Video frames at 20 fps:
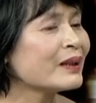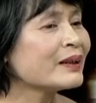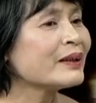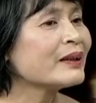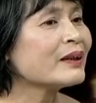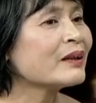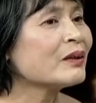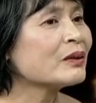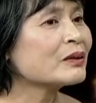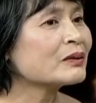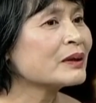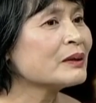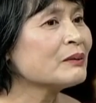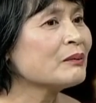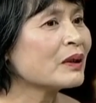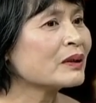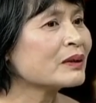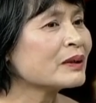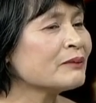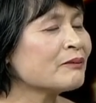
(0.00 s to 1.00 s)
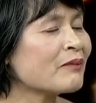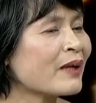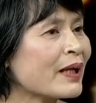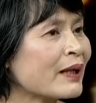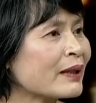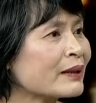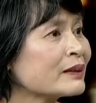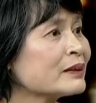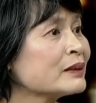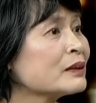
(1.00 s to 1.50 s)
thế còn à, tinh
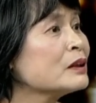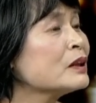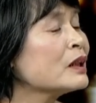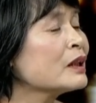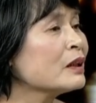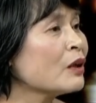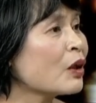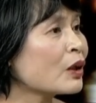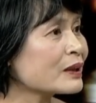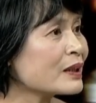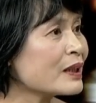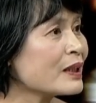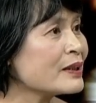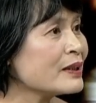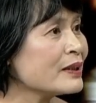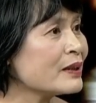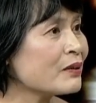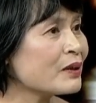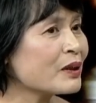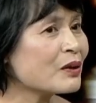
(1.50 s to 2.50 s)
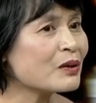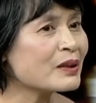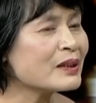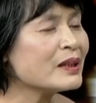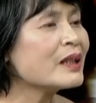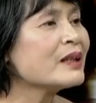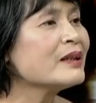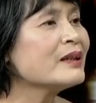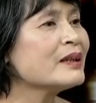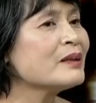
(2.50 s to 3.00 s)
và đường ngọt rất là nhiều thế còn
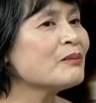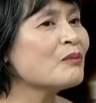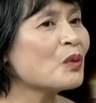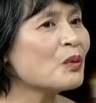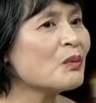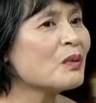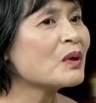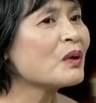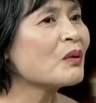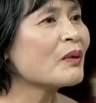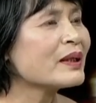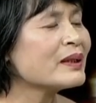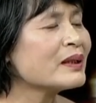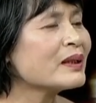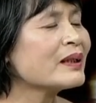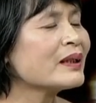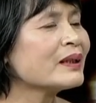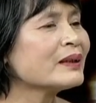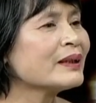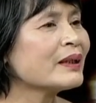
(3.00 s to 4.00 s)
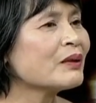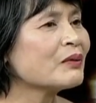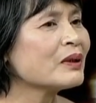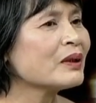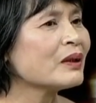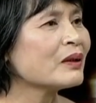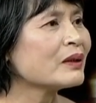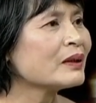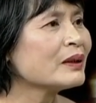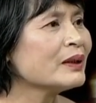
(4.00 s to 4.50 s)
nhân thì mỗi một cái loại nhân khác nhau
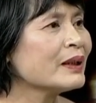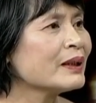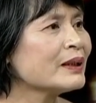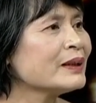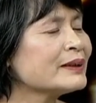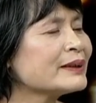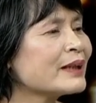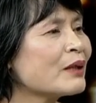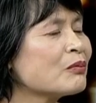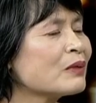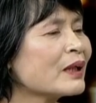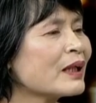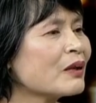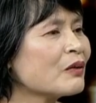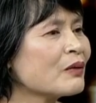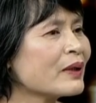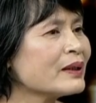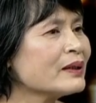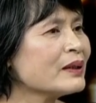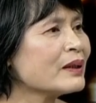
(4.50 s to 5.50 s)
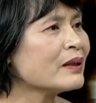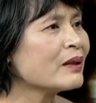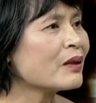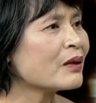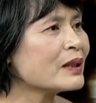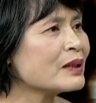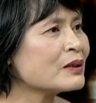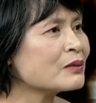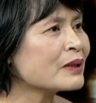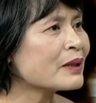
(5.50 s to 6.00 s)
thì nó thì trong các loại nhân
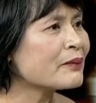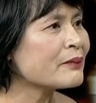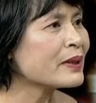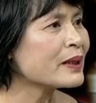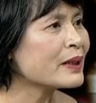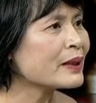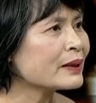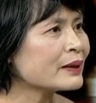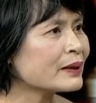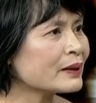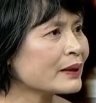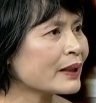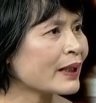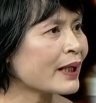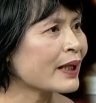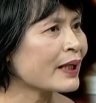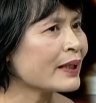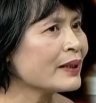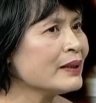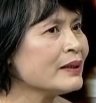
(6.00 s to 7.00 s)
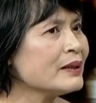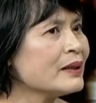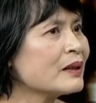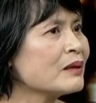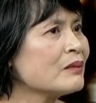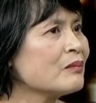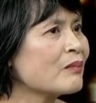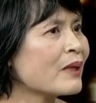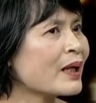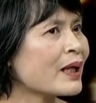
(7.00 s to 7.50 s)
đó thì chúng ta biết là cái
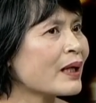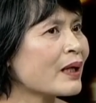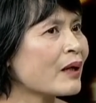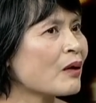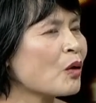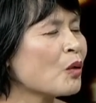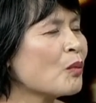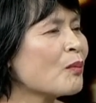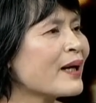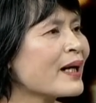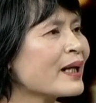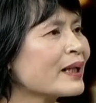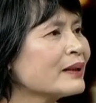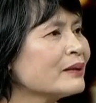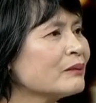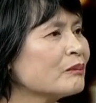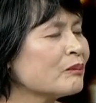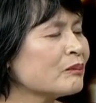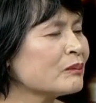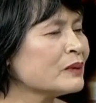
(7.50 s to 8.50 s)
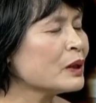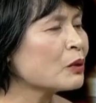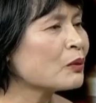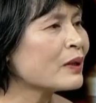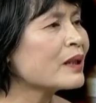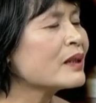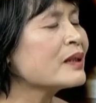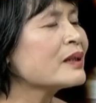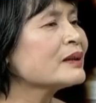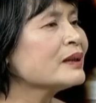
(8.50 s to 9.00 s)
nhân mà có mang nhiều
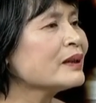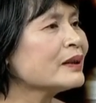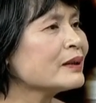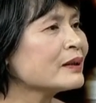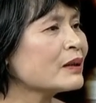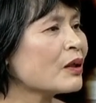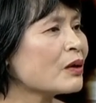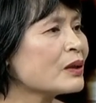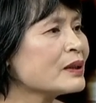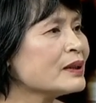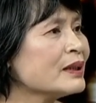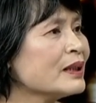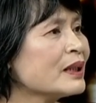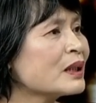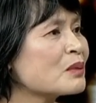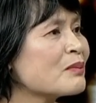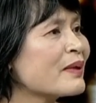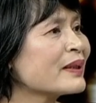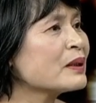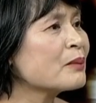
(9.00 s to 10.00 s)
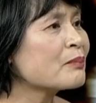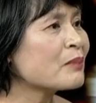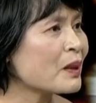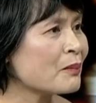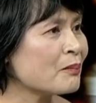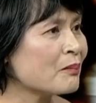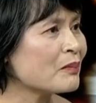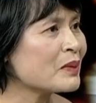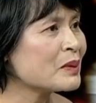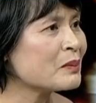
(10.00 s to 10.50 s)
năng lượng nhất đó chính là cái bánh tập
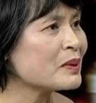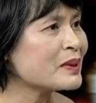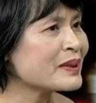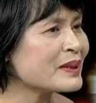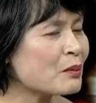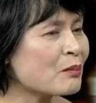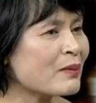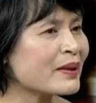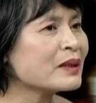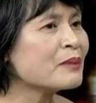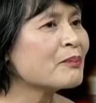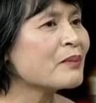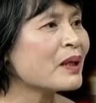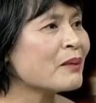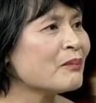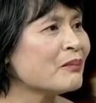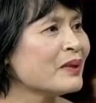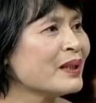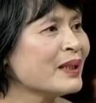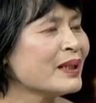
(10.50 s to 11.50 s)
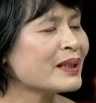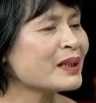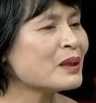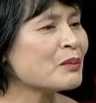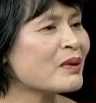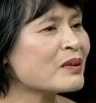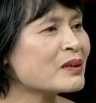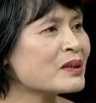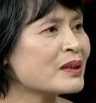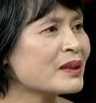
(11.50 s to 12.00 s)
cẩm bởi vì trong bánh tập cẩm
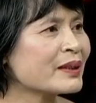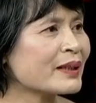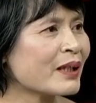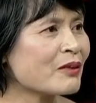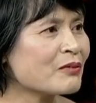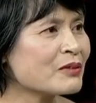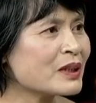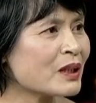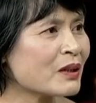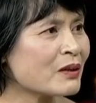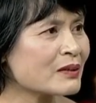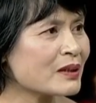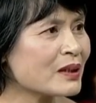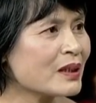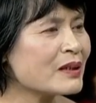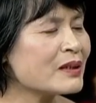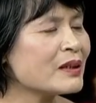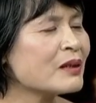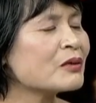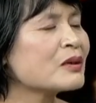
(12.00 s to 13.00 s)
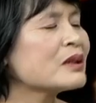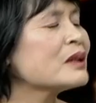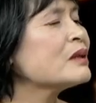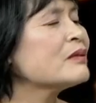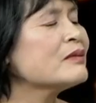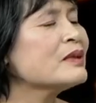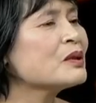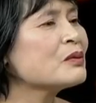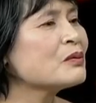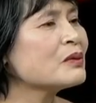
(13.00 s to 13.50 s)
thì bao giờ người ta cũng cho rất là nhiều
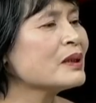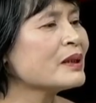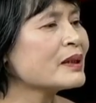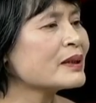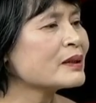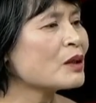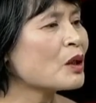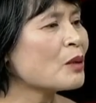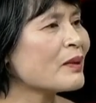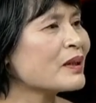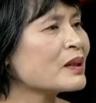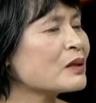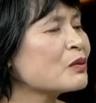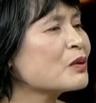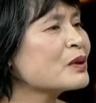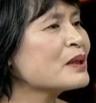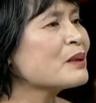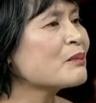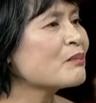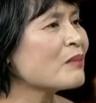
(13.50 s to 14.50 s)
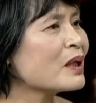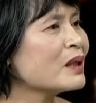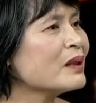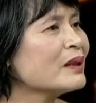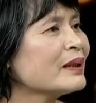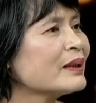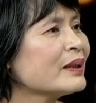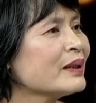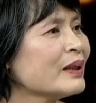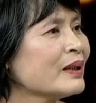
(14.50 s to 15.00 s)
thứ ví dụ như là cho bao giờ cũng có thịt mỡ
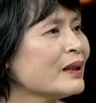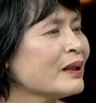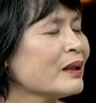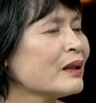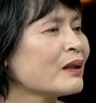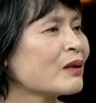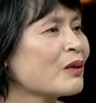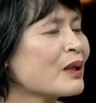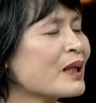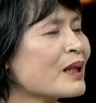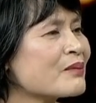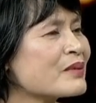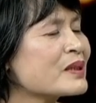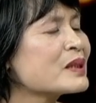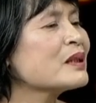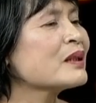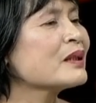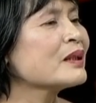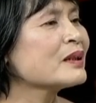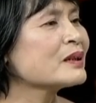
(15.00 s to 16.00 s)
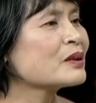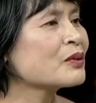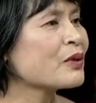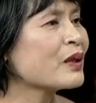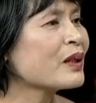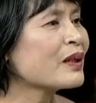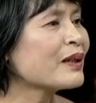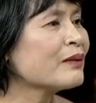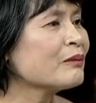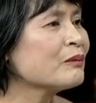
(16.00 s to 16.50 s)
này à, có lạp sườn này rồi
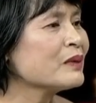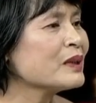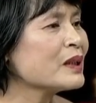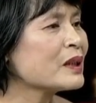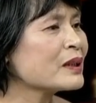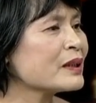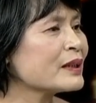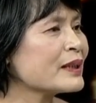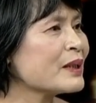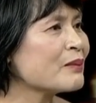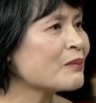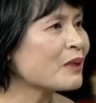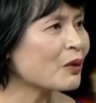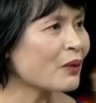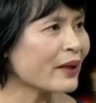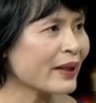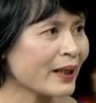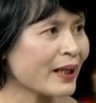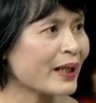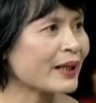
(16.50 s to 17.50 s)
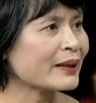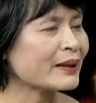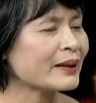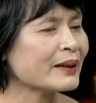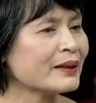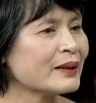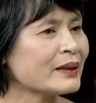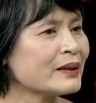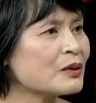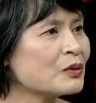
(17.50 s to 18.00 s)
có các bây giờ thì thêm các loại hạt
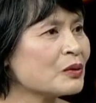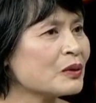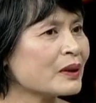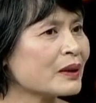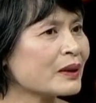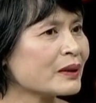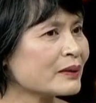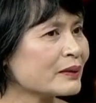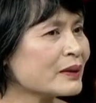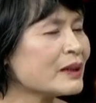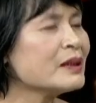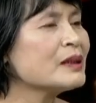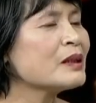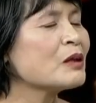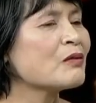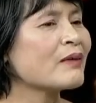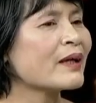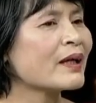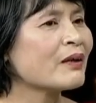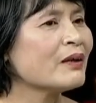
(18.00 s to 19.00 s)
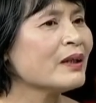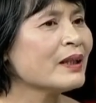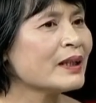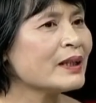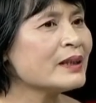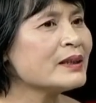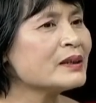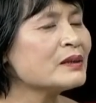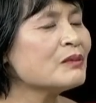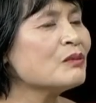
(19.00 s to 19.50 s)
này thế rồi là rất nhiều vào
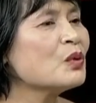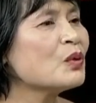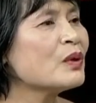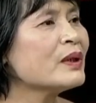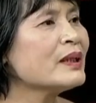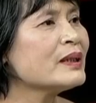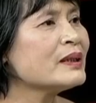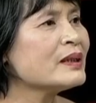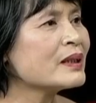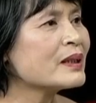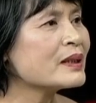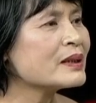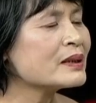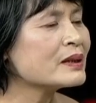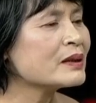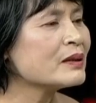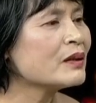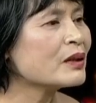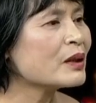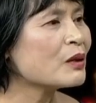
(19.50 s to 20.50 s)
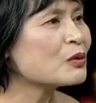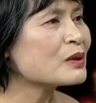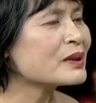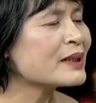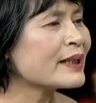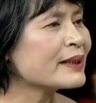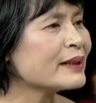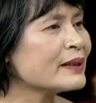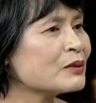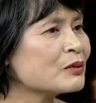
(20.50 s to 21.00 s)
Thế trứng muối thì nhân là trứng còn đậu
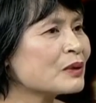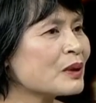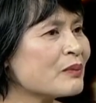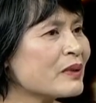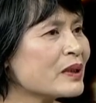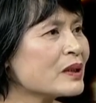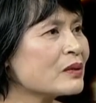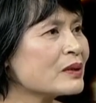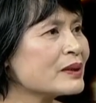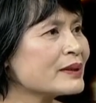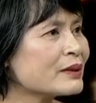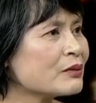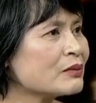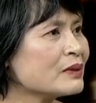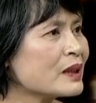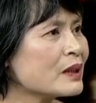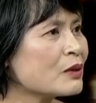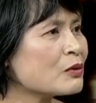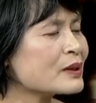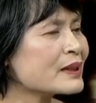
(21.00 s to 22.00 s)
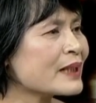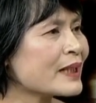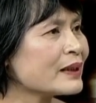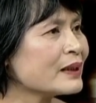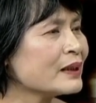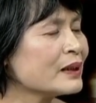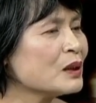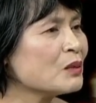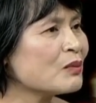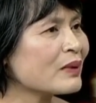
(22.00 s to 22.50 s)
xanh thì chúng ta biết rồi thì trong nhân đậu
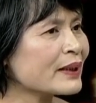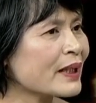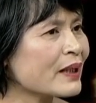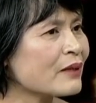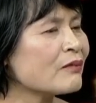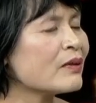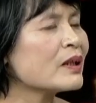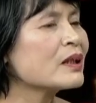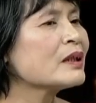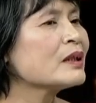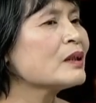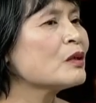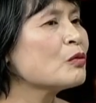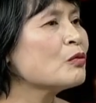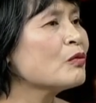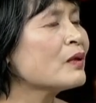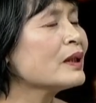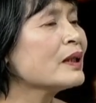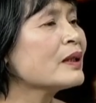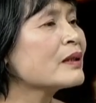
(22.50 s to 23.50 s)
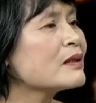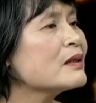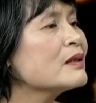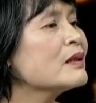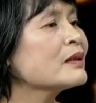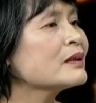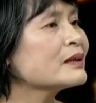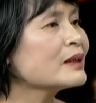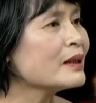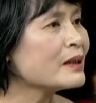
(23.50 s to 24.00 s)
xanh nhưng mà thành phần thì cũng vẫn là
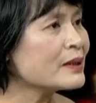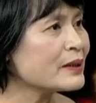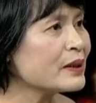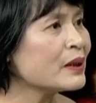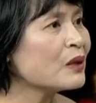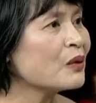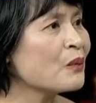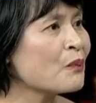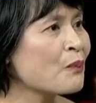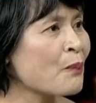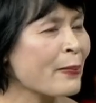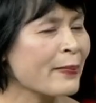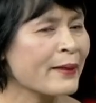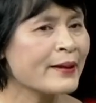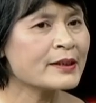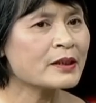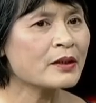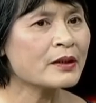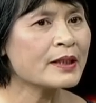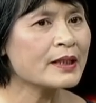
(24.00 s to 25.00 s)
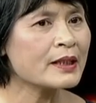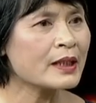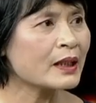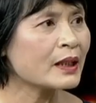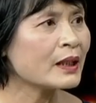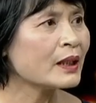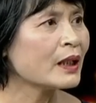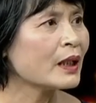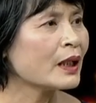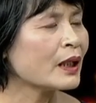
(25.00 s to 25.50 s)
đường rất là nhiều thế cho nên là
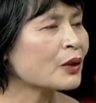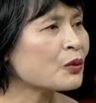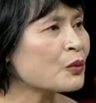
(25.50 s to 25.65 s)
à,